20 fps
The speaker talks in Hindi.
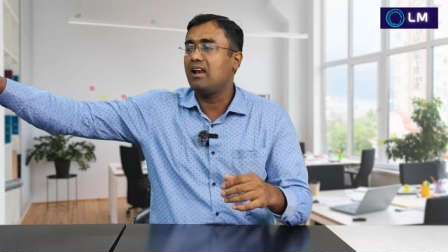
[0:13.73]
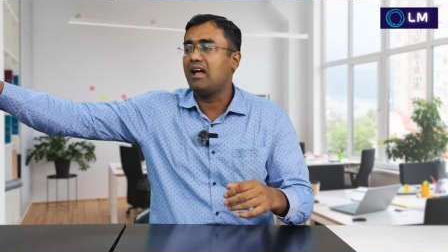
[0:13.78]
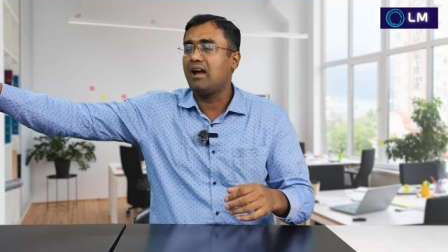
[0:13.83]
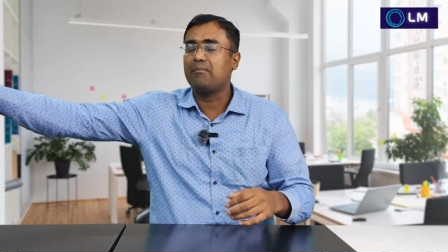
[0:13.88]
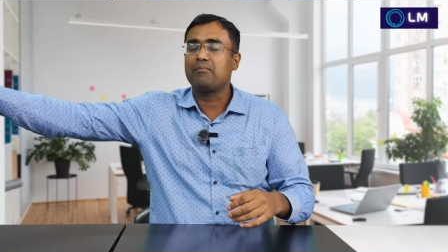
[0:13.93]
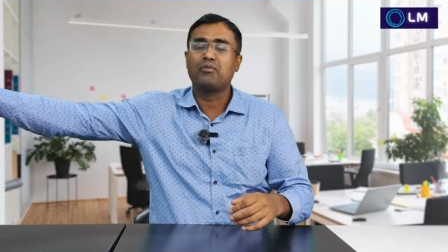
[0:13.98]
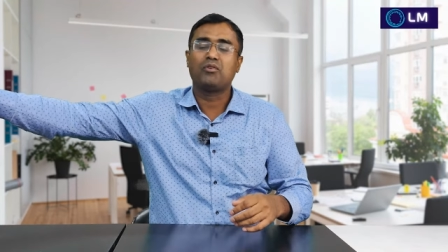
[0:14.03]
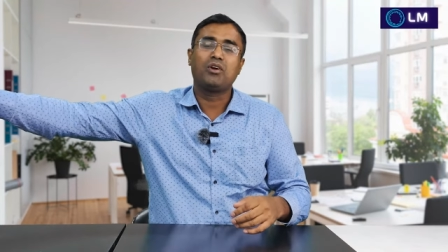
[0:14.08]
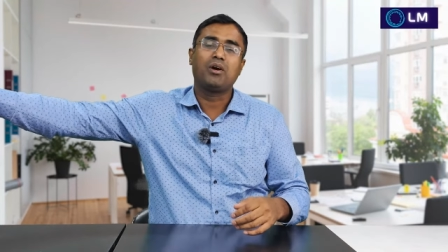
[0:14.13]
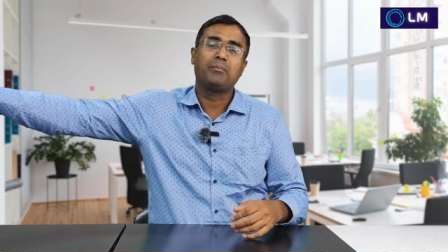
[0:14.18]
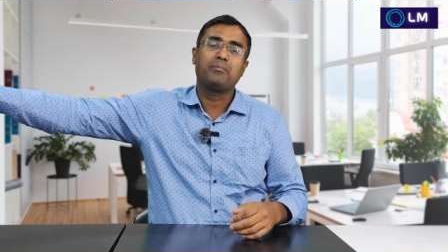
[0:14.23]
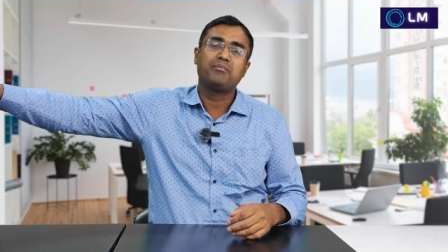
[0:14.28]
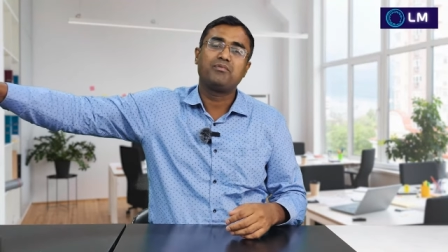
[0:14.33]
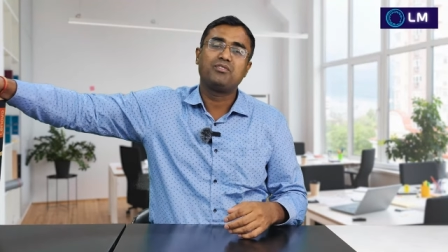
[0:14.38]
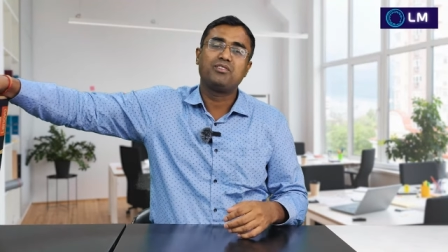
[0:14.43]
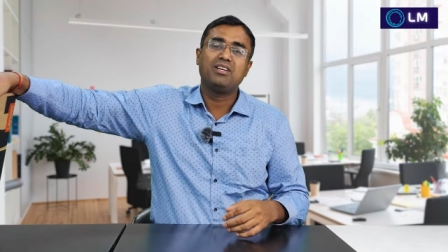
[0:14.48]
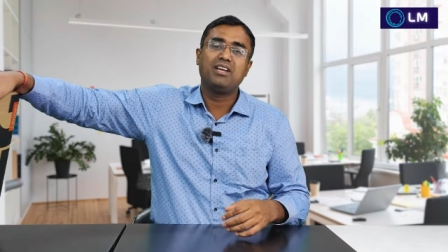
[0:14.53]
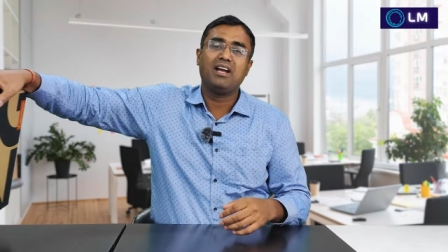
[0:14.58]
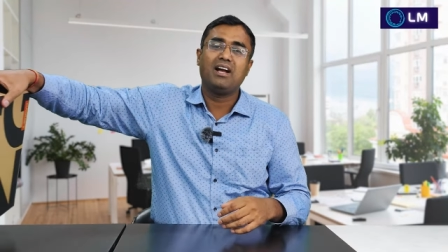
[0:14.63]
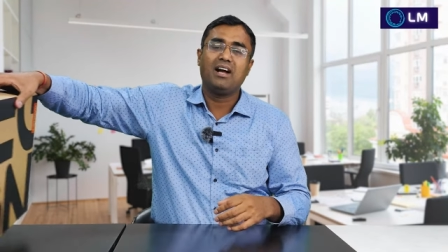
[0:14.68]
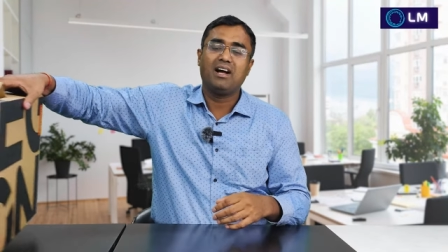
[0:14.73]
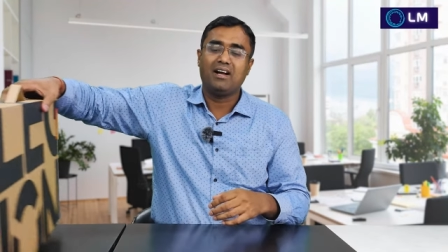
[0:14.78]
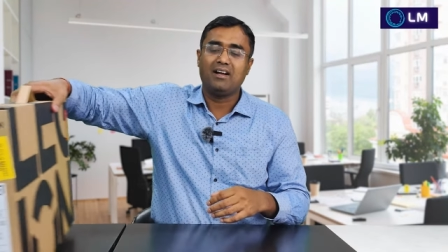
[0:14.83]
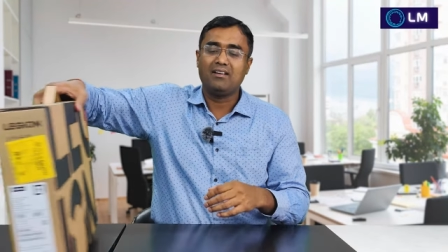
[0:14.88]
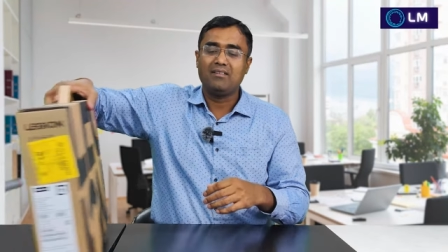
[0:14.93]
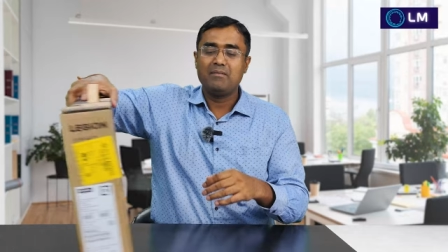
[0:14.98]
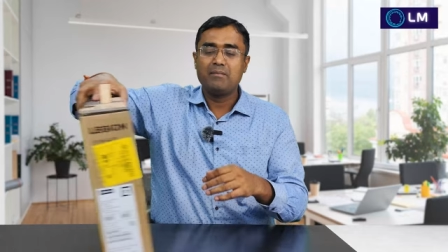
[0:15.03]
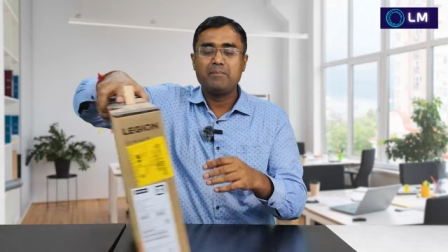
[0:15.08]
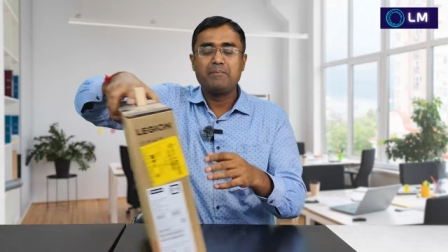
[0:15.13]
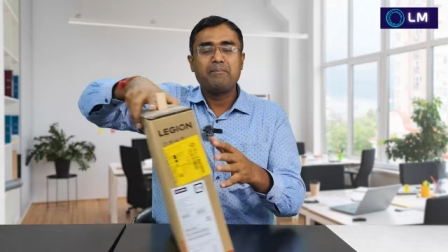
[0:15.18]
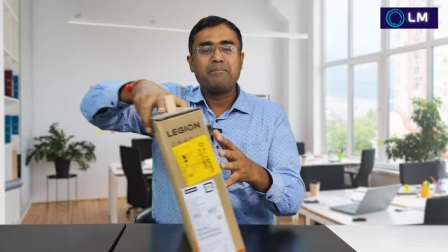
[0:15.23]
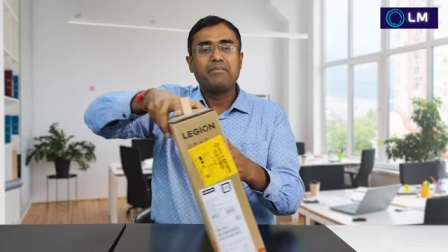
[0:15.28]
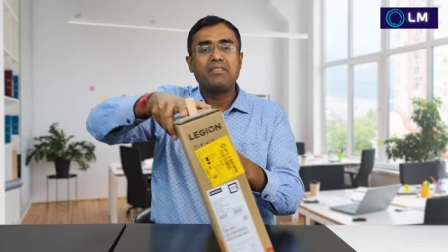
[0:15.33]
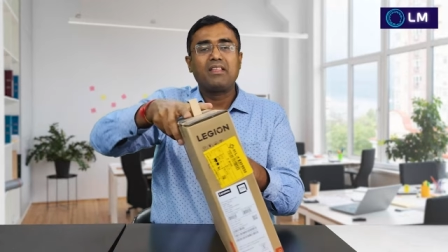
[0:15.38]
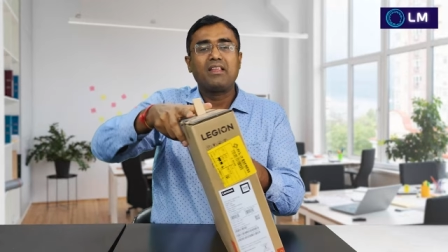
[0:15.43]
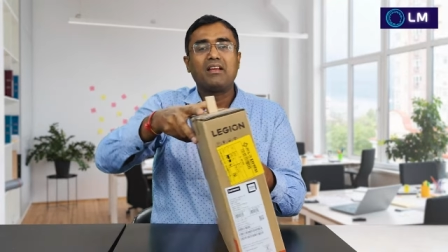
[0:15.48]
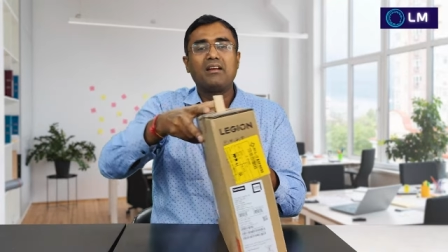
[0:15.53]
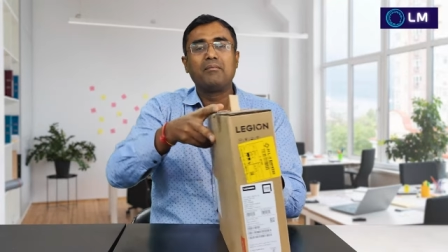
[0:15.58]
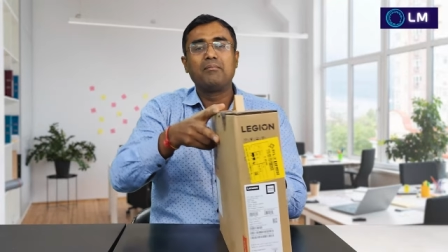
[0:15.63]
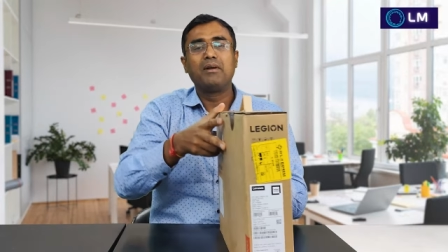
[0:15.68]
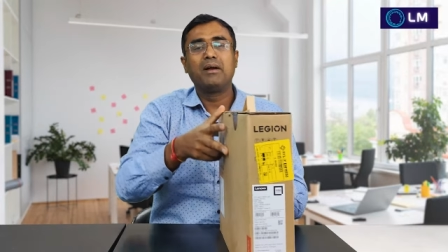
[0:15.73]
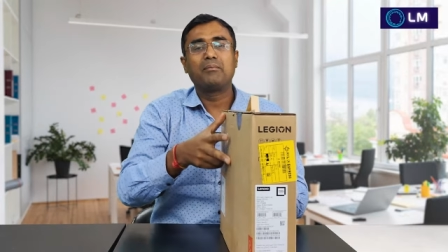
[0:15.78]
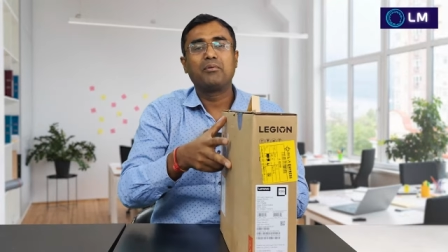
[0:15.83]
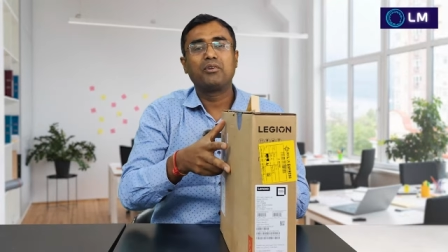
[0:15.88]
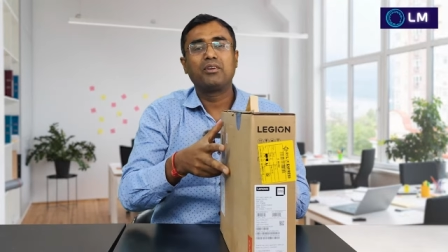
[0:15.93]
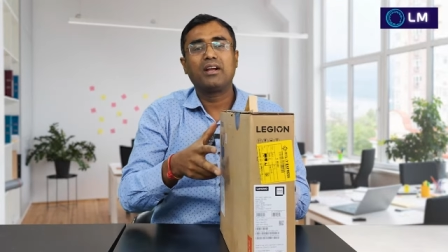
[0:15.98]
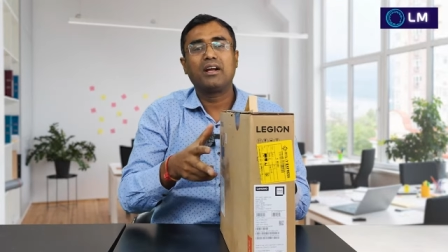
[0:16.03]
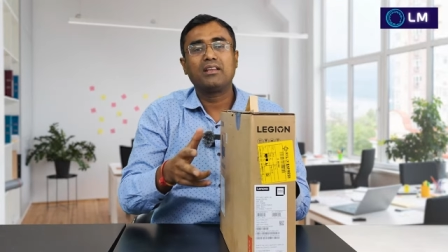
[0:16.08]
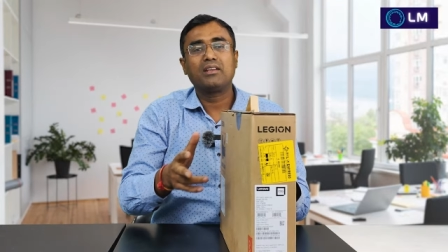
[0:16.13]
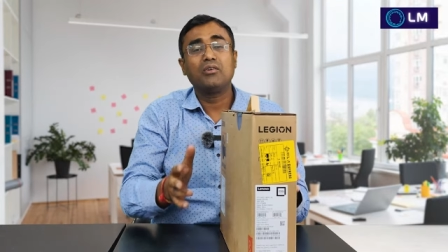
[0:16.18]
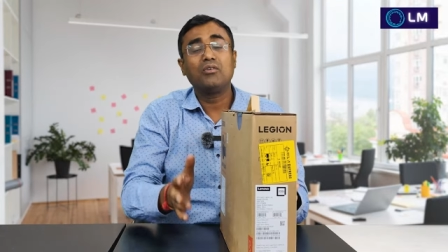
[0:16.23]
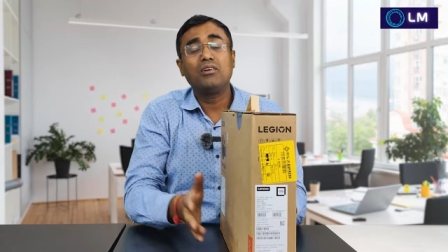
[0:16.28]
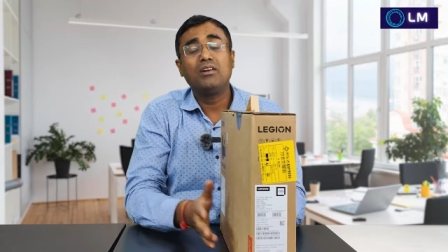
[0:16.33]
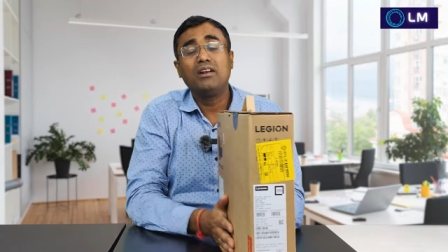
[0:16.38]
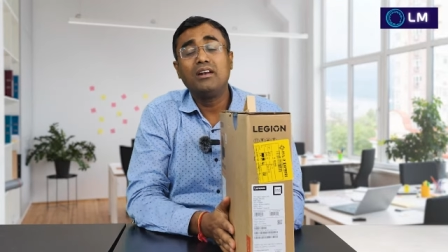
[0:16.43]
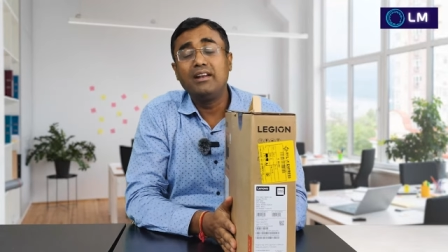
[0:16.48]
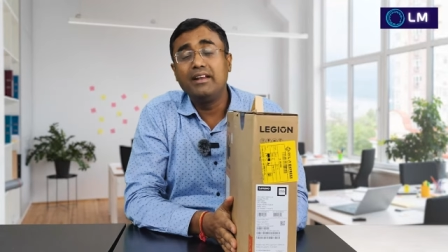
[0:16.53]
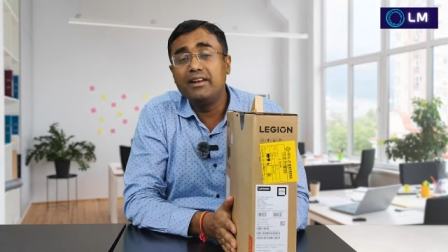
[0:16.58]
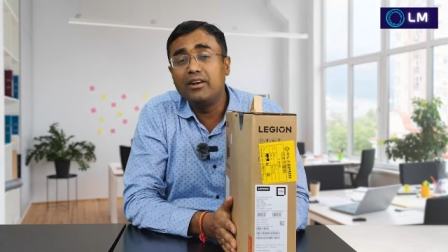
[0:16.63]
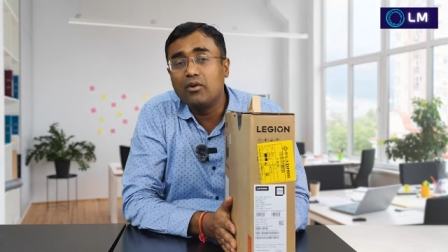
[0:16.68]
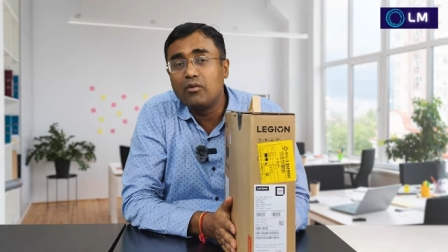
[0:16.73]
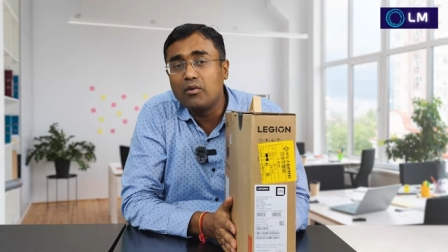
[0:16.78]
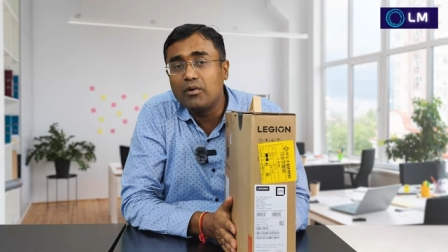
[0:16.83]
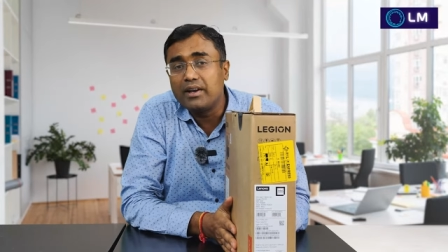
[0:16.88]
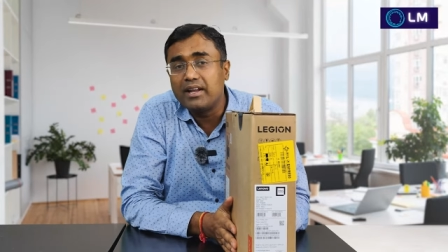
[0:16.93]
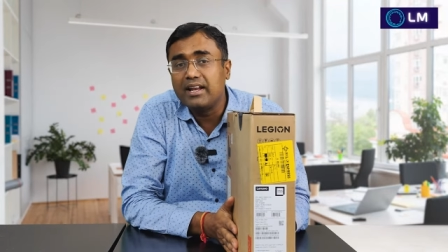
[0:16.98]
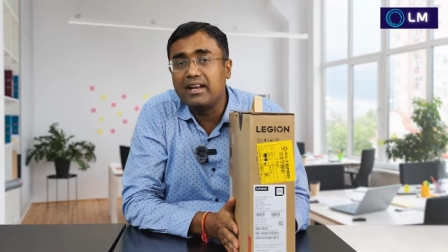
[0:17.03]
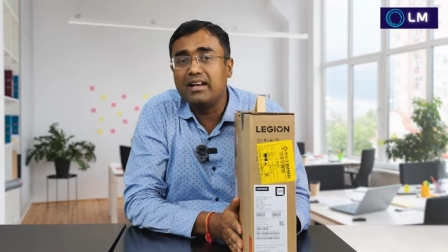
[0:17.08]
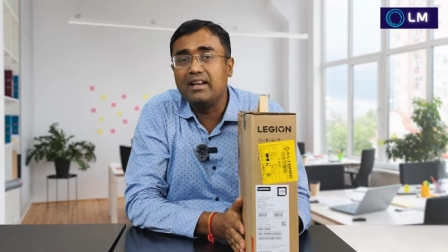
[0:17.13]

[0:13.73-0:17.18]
लैपटॉप जी हाँ मैं आपको दिखाता हूँ लिनोवो ने